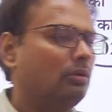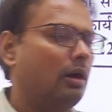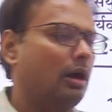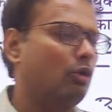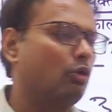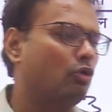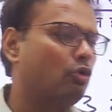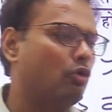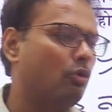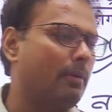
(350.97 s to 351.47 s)

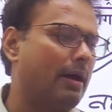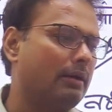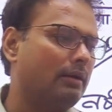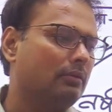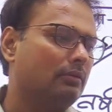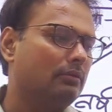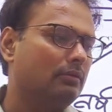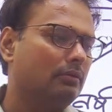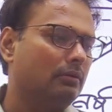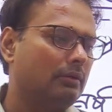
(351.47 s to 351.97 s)
अरुण कुमार
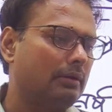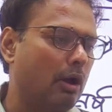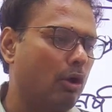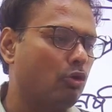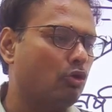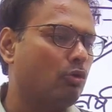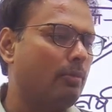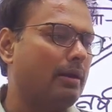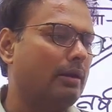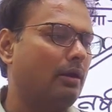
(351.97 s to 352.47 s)
राहुल
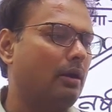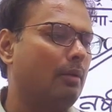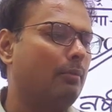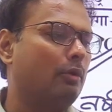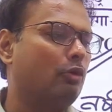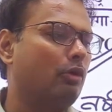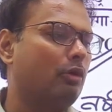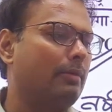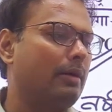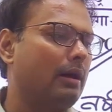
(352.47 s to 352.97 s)
कुमार अमन
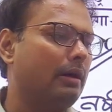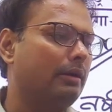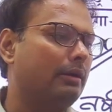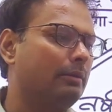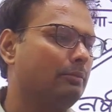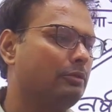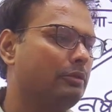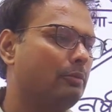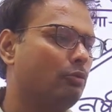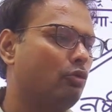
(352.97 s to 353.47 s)
वर्मा
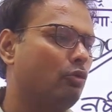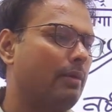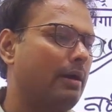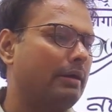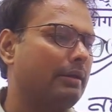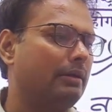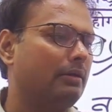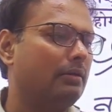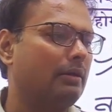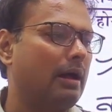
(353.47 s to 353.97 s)
रिमझिम
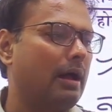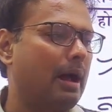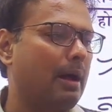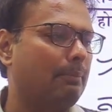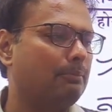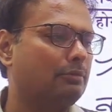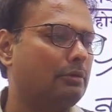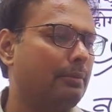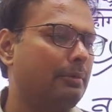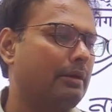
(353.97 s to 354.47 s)
कुमारी
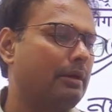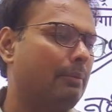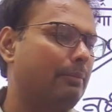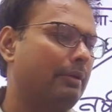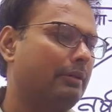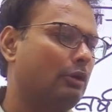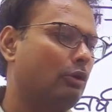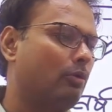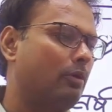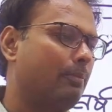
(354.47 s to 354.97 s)
आप सभी का
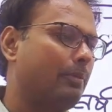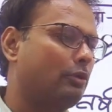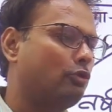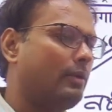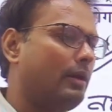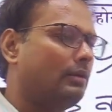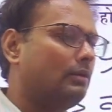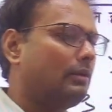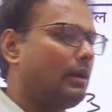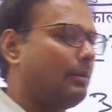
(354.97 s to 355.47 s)
वीरेंद्र कुमार
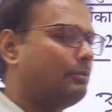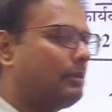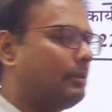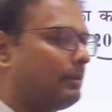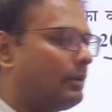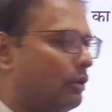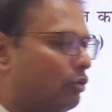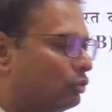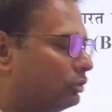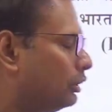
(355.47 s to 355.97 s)
पासवान आप
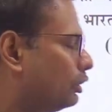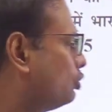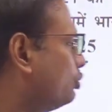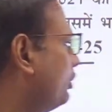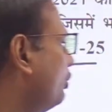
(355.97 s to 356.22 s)
सबका उत्तर जो